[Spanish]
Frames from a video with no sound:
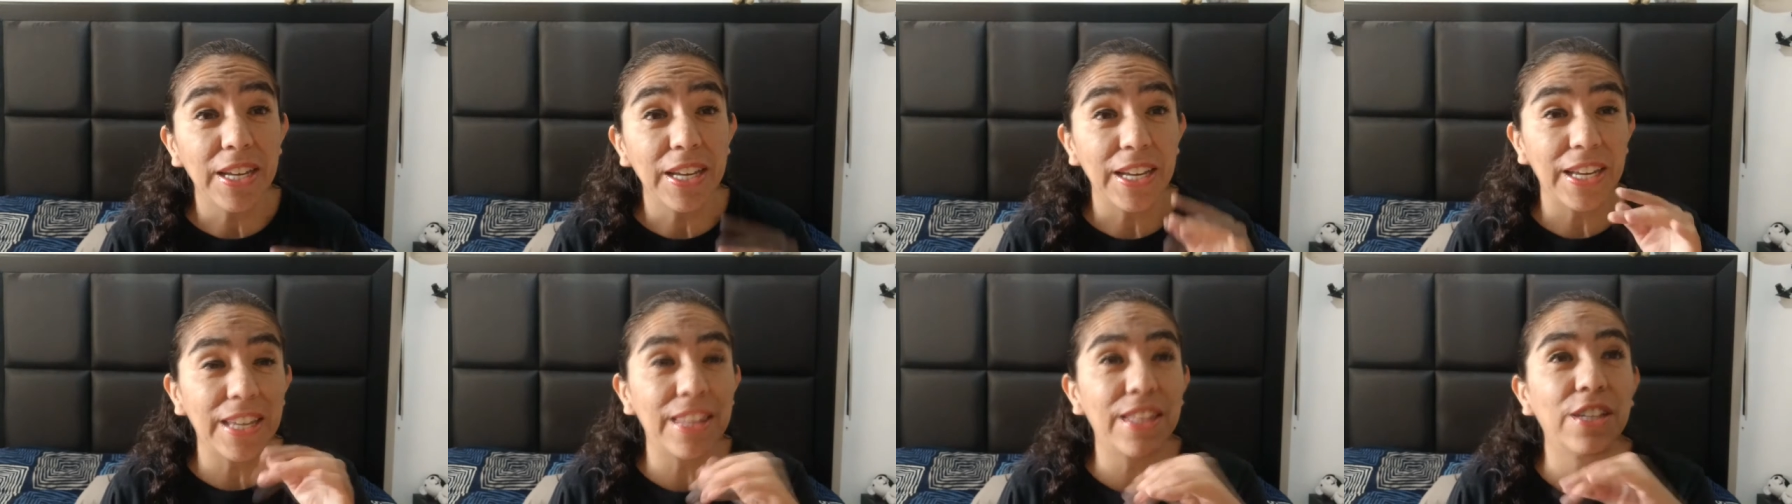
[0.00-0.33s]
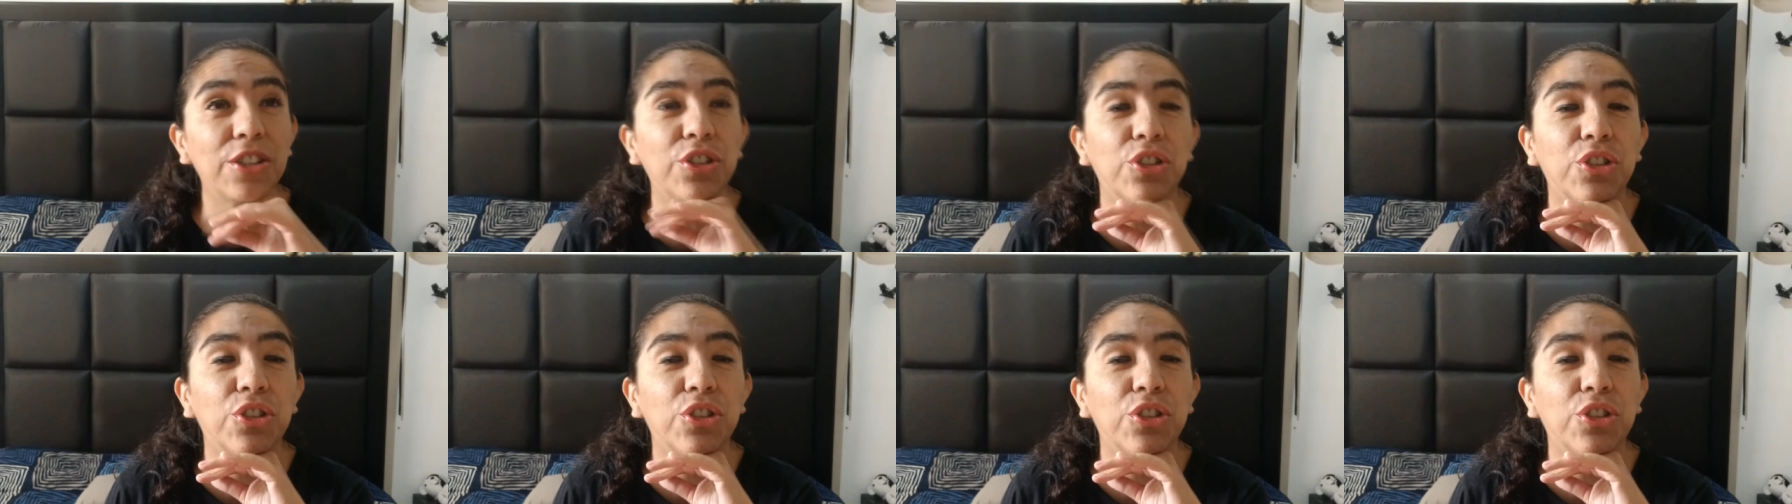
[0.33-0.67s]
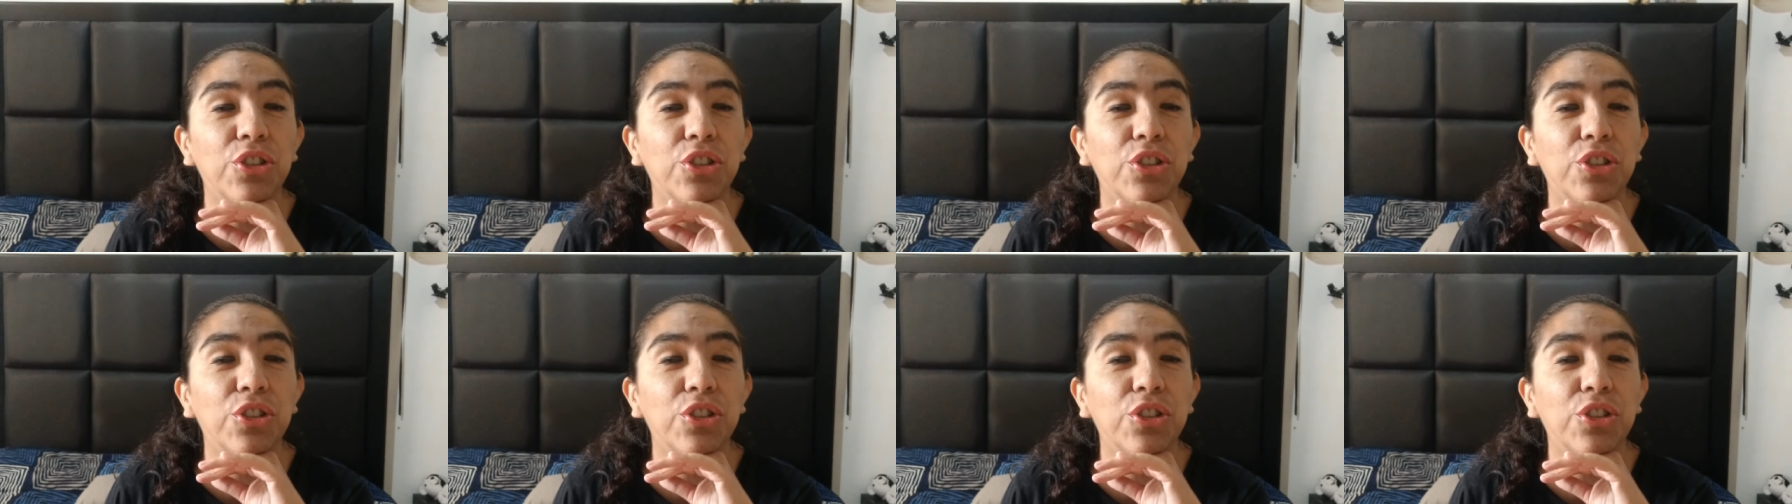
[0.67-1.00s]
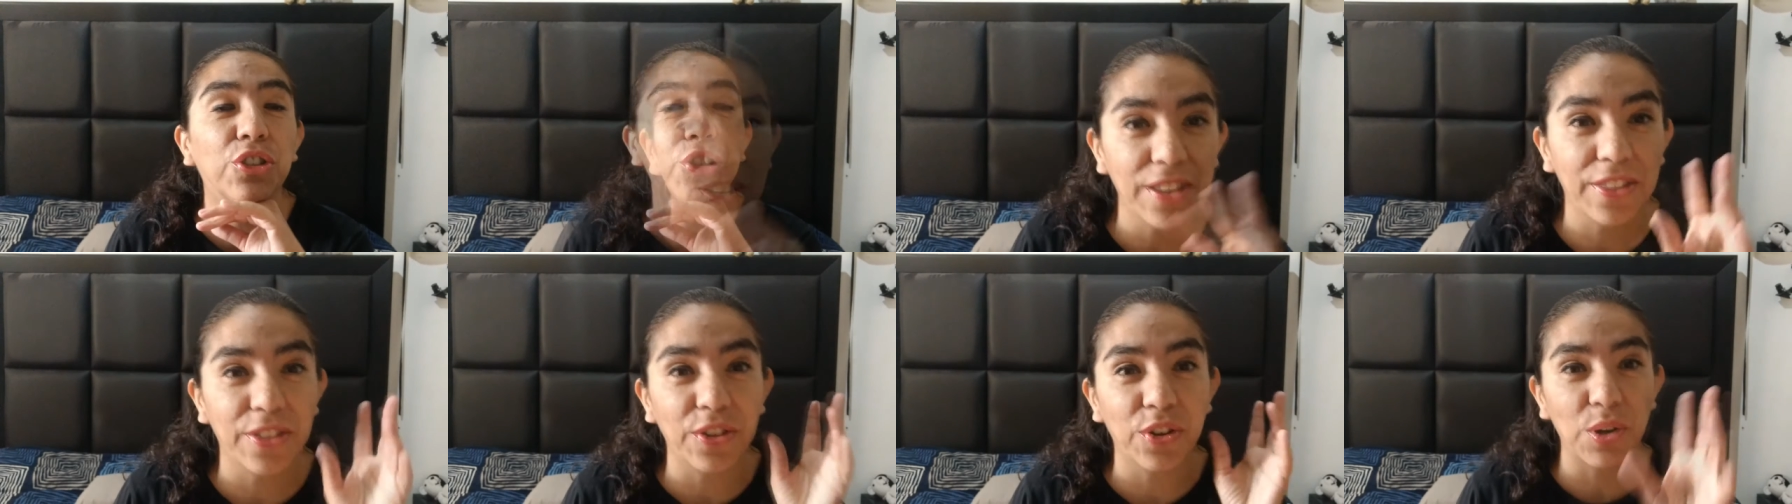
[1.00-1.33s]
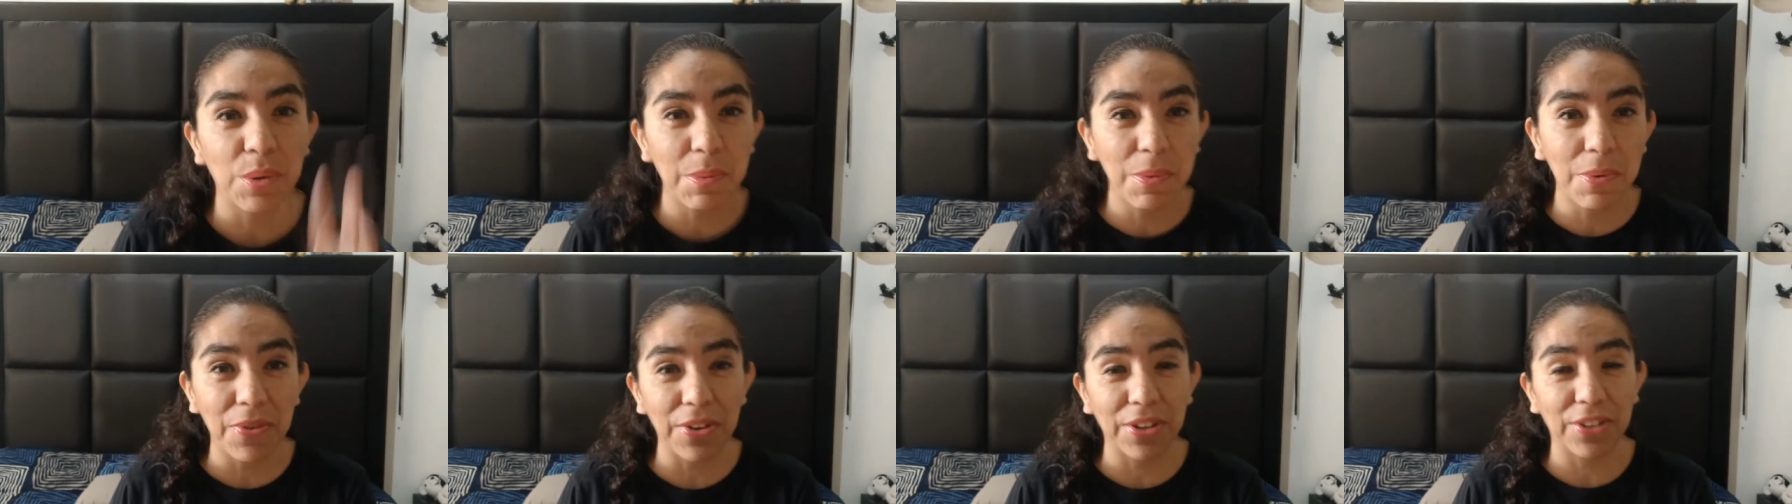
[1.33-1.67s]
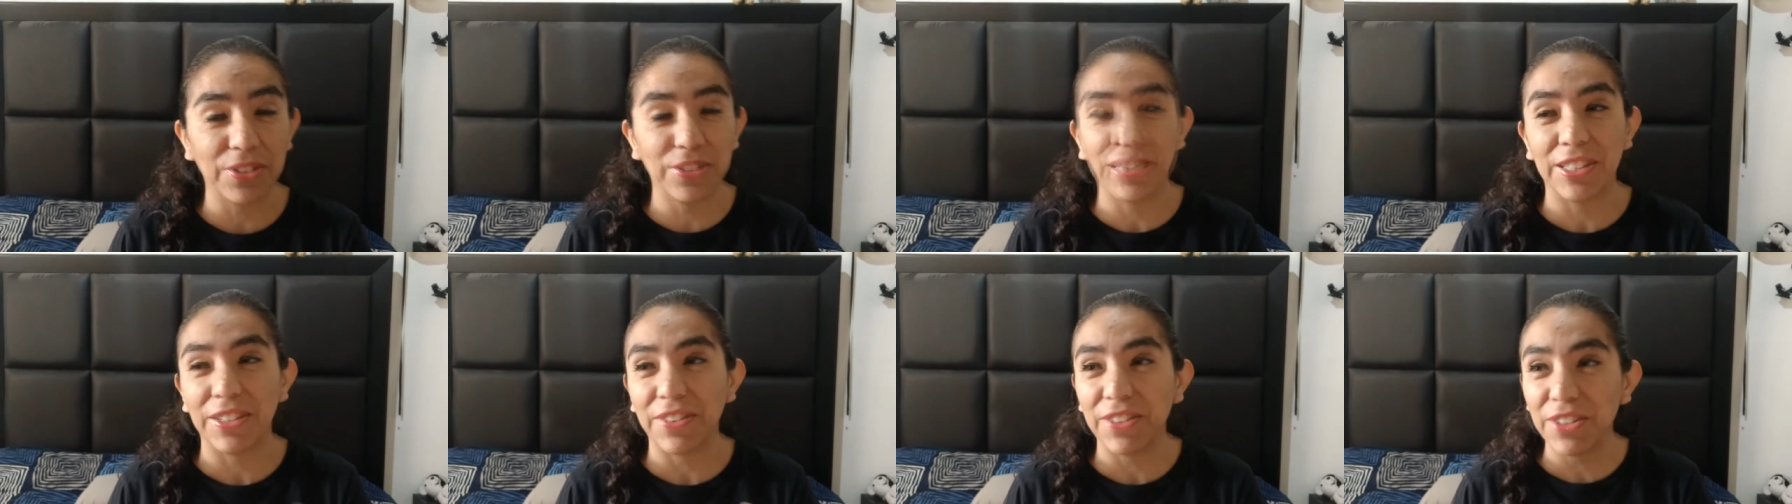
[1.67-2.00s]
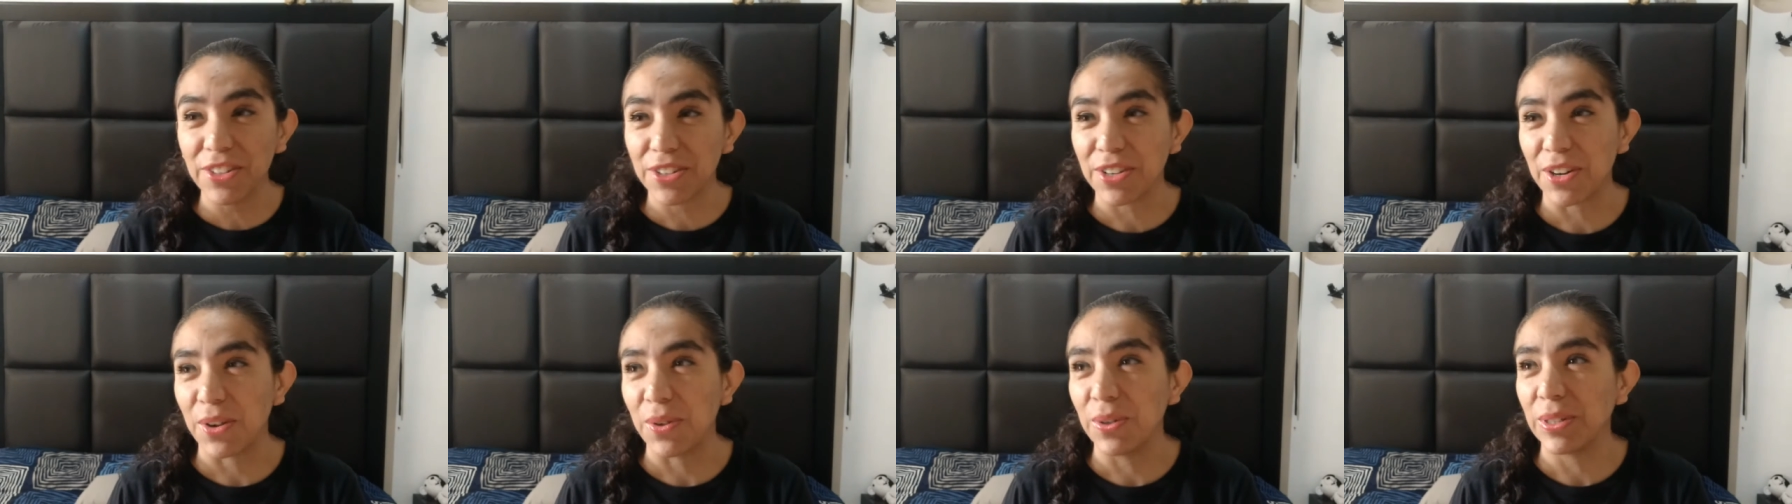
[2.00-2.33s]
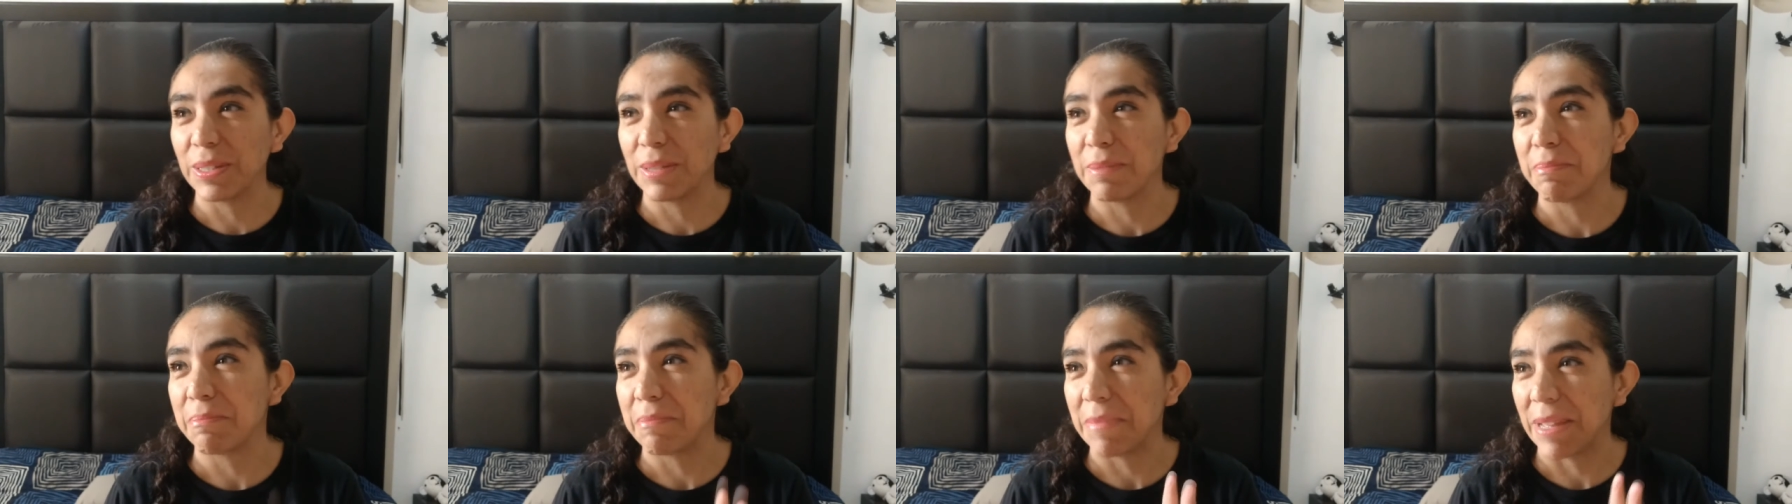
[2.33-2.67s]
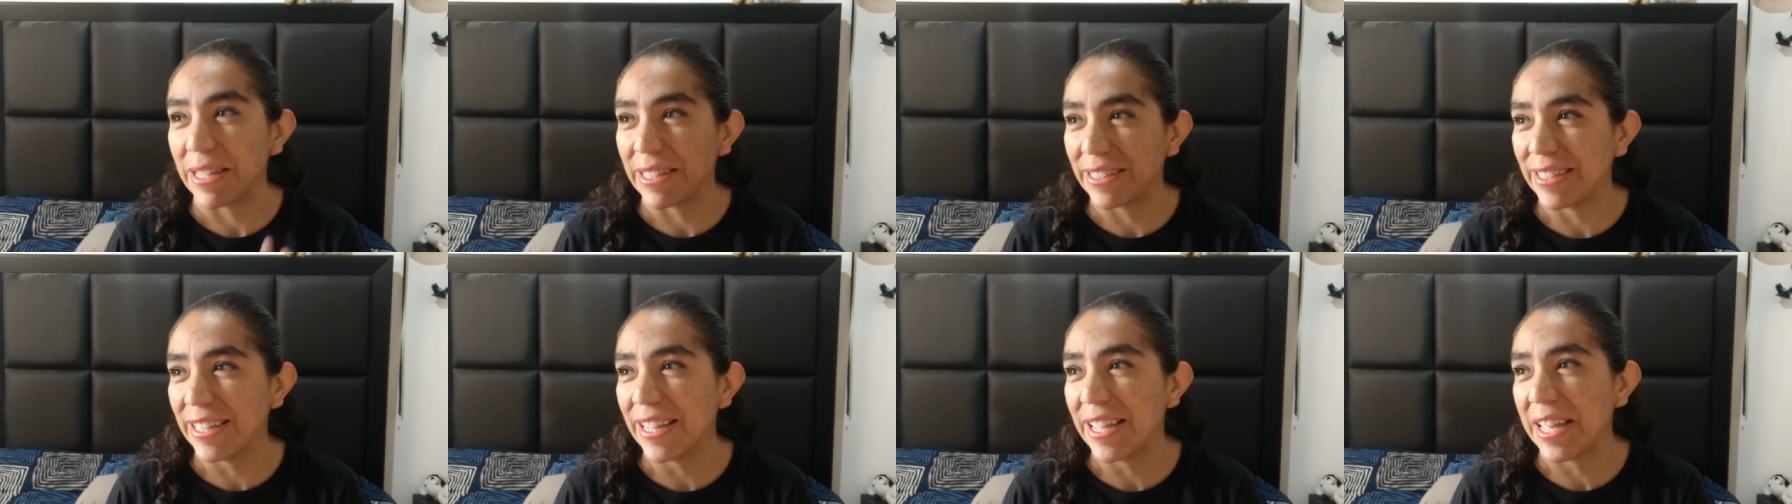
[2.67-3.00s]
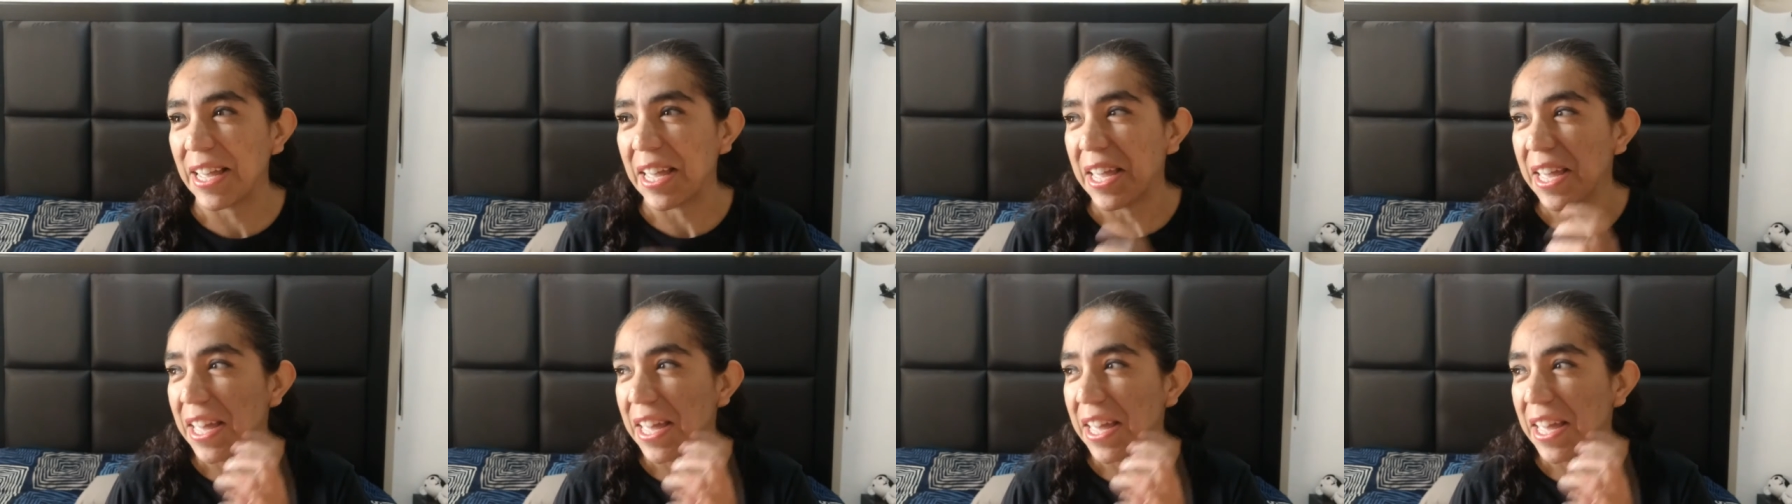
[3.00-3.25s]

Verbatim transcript: Y de hecho, toda la historia de cómo fue concebido Raúl se me hace